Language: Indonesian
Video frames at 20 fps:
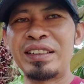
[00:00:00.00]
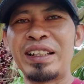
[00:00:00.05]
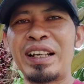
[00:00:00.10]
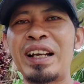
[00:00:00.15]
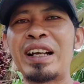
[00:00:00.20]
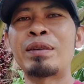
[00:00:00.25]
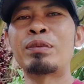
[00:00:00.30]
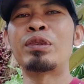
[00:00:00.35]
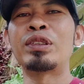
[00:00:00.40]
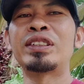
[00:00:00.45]

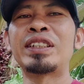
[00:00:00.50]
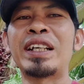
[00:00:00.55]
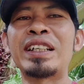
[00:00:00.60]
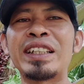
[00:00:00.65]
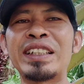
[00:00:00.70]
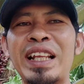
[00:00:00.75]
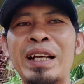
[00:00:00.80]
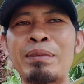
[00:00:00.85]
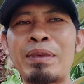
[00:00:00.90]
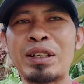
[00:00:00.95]
ya,
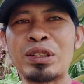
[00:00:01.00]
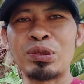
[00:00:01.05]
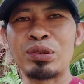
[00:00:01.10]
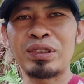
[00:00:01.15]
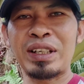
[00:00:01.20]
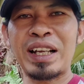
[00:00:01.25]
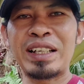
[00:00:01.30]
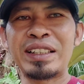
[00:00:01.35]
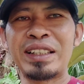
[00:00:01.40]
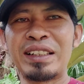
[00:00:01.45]
kemudian kita
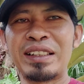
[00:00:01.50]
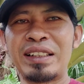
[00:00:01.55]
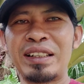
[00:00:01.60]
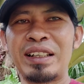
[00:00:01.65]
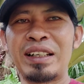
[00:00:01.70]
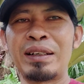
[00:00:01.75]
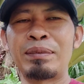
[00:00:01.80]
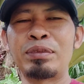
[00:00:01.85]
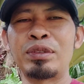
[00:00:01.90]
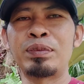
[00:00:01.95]
masukkan
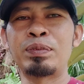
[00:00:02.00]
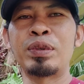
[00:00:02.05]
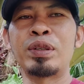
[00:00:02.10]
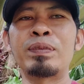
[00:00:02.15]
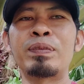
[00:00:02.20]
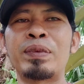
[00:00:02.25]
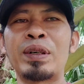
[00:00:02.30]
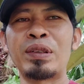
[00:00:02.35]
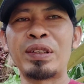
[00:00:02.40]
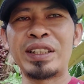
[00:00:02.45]
e,
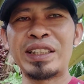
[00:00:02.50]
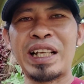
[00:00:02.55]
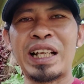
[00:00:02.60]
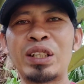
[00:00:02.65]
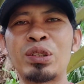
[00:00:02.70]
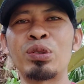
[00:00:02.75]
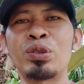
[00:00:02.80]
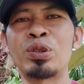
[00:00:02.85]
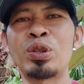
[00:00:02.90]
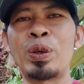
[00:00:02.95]
pupuk baru
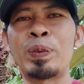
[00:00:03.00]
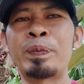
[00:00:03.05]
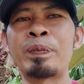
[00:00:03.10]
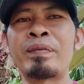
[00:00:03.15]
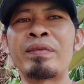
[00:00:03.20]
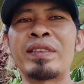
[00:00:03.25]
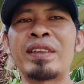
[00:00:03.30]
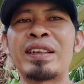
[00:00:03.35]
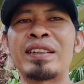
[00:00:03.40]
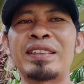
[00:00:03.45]
kita tutup.
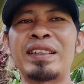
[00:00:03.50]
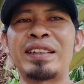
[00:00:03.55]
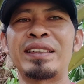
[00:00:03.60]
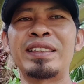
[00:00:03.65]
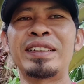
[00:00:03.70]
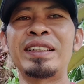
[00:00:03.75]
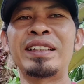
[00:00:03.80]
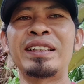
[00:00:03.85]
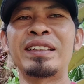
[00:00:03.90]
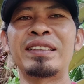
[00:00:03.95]

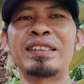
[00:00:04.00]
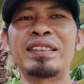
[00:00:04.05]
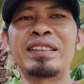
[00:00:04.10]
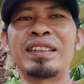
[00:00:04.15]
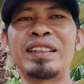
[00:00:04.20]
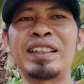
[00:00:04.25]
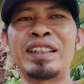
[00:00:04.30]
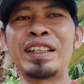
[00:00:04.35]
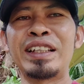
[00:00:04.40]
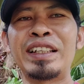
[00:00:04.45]
Jadi
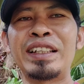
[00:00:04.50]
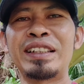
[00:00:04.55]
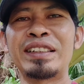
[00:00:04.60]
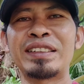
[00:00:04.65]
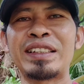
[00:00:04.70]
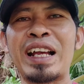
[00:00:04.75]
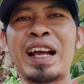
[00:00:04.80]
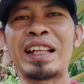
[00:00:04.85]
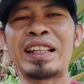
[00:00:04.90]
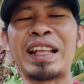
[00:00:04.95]

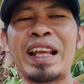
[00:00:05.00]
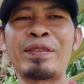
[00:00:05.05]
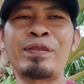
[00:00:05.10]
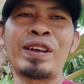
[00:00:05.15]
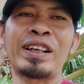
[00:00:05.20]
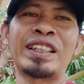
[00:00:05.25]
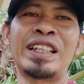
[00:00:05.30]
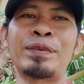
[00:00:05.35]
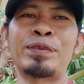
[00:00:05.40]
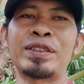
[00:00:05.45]
ini sangat
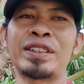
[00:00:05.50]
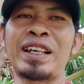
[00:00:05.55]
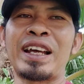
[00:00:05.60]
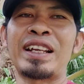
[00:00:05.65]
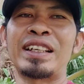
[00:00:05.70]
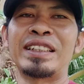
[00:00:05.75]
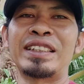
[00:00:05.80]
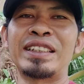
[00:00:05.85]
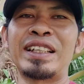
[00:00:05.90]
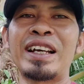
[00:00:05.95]
efektif
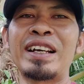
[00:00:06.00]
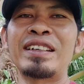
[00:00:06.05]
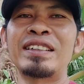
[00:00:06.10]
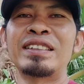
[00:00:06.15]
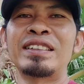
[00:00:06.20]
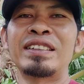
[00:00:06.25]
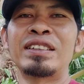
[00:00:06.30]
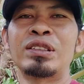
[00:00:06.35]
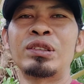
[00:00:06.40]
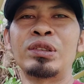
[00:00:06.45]
sekali ya
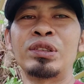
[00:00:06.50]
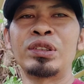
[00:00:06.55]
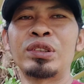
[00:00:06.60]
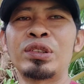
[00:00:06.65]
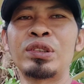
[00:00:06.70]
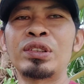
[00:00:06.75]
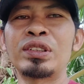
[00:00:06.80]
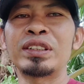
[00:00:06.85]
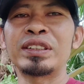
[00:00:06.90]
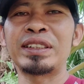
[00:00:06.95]

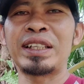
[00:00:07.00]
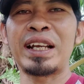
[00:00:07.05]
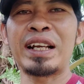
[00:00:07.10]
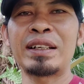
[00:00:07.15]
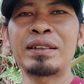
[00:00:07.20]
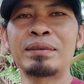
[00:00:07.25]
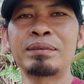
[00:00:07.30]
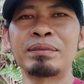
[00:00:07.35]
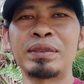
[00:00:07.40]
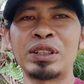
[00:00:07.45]
untuk
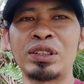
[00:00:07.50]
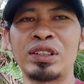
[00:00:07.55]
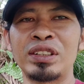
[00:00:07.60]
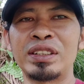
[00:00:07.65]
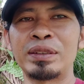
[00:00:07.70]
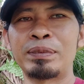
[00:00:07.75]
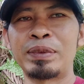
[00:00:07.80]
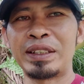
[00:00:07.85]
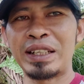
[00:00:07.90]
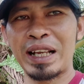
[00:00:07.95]
yang
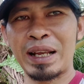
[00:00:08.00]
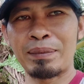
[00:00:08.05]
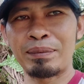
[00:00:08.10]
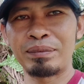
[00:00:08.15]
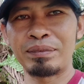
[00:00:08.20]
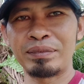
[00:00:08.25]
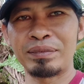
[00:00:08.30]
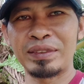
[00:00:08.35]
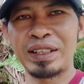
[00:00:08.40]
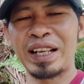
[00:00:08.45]
metode
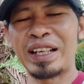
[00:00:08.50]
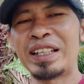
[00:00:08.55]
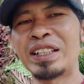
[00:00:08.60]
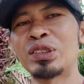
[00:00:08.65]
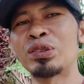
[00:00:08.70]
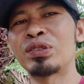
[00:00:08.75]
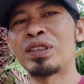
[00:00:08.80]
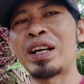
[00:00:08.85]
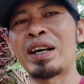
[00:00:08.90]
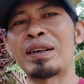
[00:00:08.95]
benam. Nah,
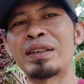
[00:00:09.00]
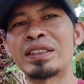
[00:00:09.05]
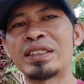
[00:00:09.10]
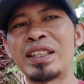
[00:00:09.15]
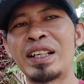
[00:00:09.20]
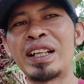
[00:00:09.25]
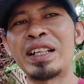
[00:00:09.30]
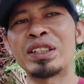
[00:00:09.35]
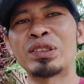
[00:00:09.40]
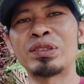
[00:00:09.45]
ini juga
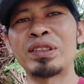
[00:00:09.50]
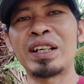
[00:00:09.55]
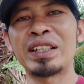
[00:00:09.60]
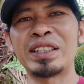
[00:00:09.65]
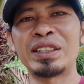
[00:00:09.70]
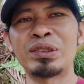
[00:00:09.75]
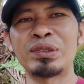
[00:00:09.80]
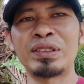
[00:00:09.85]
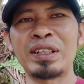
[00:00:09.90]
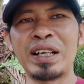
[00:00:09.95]
sering juga
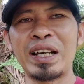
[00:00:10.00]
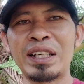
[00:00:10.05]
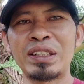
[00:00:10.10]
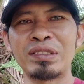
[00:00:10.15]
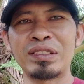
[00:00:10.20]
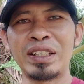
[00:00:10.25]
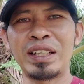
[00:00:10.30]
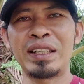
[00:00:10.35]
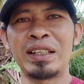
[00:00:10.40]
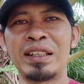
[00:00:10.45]
digunakan
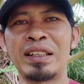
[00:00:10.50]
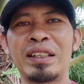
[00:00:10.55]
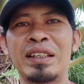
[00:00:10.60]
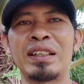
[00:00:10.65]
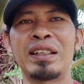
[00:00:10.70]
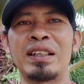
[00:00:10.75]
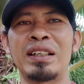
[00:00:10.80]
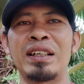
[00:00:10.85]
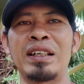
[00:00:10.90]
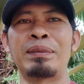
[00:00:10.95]
oleh
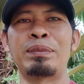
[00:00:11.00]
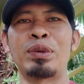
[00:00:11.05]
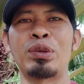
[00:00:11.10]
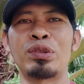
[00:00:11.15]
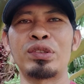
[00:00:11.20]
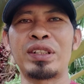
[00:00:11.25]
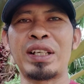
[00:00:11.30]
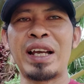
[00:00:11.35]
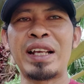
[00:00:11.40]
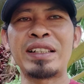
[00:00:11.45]
eh,
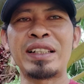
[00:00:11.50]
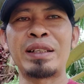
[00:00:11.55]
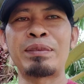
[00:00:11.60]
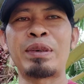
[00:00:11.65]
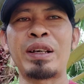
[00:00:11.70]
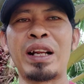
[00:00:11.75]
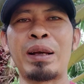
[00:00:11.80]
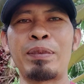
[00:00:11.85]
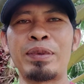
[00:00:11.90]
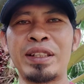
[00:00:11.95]
perusahaan dan
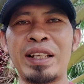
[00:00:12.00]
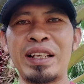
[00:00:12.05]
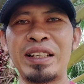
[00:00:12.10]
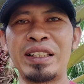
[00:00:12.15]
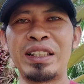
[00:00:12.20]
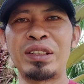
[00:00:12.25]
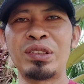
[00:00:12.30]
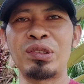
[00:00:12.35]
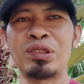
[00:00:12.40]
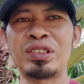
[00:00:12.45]
para
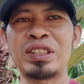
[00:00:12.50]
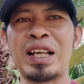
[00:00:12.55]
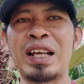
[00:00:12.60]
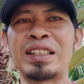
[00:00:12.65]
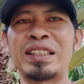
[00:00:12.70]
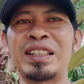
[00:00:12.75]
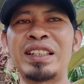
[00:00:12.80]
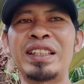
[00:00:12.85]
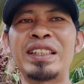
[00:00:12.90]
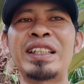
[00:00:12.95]
petani untuk
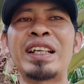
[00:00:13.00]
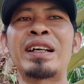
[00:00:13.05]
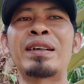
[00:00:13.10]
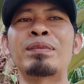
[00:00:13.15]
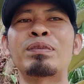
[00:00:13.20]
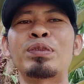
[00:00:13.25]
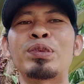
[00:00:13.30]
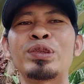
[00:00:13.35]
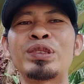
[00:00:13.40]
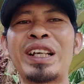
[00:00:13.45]
saat ini
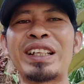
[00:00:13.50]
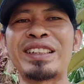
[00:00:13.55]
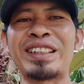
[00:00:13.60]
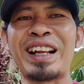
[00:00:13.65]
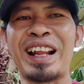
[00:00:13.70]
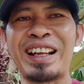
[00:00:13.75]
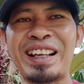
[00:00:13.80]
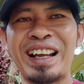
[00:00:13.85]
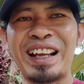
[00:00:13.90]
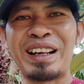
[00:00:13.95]
yang punya
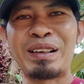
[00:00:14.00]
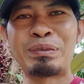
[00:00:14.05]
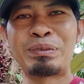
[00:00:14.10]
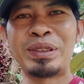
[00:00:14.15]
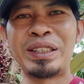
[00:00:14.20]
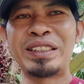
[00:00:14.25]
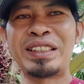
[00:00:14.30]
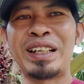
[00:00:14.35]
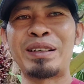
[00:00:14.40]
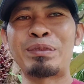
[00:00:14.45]
tenaga
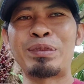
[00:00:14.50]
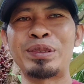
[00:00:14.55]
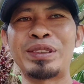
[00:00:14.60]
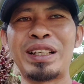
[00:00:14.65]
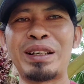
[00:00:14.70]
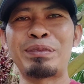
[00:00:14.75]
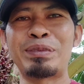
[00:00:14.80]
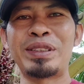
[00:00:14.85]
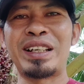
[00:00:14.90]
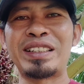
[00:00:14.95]
lebih dan
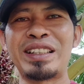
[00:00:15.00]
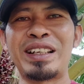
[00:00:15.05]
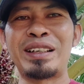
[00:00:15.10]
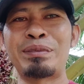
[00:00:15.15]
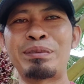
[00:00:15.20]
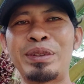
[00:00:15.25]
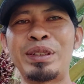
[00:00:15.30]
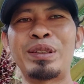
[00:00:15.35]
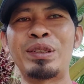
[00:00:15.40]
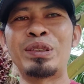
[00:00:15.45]
punya biaya
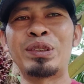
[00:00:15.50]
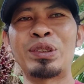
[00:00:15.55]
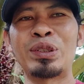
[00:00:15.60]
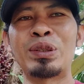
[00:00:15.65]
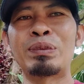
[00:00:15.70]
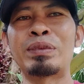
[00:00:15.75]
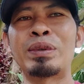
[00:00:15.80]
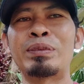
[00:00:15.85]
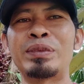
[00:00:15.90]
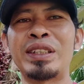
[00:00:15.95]
lebih
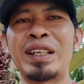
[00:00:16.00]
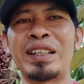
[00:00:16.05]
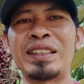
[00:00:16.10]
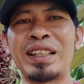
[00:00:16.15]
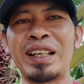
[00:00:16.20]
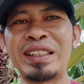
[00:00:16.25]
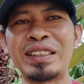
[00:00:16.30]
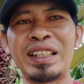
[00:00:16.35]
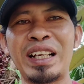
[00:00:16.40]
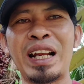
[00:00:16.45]
untuk
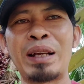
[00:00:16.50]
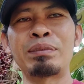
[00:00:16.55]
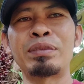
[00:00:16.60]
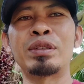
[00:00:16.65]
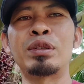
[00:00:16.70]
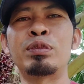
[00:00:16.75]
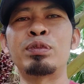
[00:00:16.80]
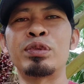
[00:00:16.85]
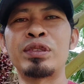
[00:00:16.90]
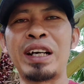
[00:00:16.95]
membiayai dalam
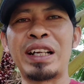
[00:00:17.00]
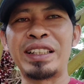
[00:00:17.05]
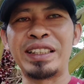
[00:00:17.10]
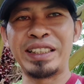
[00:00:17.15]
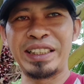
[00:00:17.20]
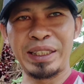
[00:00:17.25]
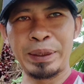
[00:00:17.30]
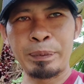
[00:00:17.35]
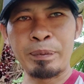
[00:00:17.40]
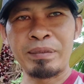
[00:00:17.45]
pemupukan
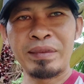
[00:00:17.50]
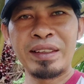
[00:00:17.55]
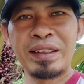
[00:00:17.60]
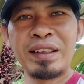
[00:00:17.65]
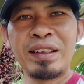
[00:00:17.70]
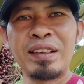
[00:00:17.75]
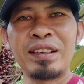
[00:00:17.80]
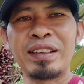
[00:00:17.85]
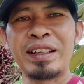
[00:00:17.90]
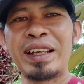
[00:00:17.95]
ini.
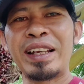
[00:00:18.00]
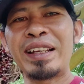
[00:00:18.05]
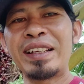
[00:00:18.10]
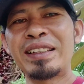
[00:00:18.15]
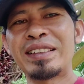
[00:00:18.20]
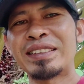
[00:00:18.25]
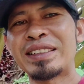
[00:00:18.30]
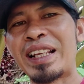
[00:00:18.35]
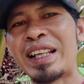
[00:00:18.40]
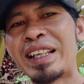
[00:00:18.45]

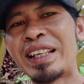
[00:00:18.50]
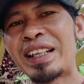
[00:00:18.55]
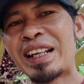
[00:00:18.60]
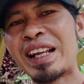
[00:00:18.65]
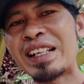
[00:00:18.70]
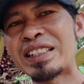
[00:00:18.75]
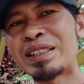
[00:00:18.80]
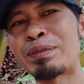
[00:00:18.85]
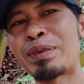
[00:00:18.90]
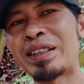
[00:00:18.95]
Oke, saya
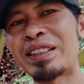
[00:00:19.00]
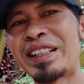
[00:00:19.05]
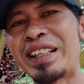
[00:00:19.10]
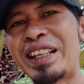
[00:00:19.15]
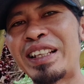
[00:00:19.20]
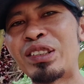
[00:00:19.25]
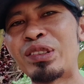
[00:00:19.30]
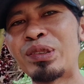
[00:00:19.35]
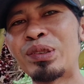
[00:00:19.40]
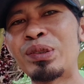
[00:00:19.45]
kira
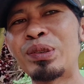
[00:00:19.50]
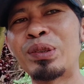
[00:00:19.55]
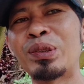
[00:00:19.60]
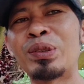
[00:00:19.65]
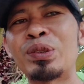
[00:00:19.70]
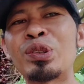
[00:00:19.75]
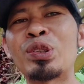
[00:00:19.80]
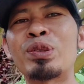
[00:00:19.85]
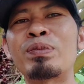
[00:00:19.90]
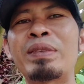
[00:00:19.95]
seperti itu
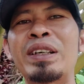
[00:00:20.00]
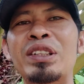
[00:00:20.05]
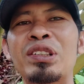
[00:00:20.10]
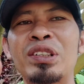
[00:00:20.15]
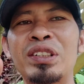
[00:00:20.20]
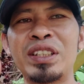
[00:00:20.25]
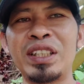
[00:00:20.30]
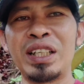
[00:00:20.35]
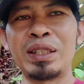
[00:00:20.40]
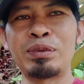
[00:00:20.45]
untuk
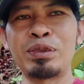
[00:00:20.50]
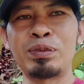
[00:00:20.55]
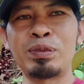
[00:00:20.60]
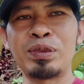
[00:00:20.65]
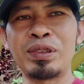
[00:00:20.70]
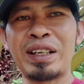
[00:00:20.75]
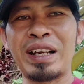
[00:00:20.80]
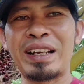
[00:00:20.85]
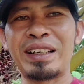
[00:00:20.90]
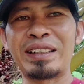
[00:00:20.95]
metode
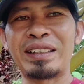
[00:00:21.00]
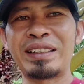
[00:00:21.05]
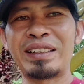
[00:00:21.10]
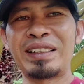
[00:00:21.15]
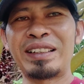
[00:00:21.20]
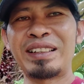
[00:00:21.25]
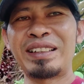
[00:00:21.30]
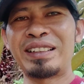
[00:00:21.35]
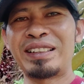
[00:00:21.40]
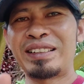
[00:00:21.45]
pupukan.
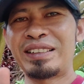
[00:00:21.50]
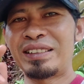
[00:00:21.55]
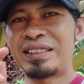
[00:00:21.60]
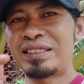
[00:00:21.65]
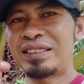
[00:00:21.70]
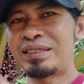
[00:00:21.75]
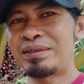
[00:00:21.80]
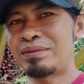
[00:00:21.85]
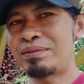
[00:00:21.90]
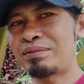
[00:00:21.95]

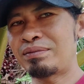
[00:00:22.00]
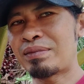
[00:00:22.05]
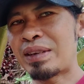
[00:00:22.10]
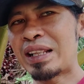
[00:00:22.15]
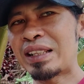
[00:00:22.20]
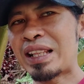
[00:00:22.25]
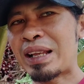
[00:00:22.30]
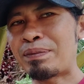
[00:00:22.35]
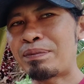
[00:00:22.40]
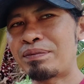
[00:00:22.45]

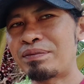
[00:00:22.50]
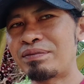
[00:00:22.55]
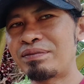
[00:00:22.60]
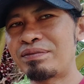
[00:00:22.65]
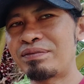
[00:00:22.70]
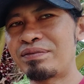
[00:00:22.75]
Mantap.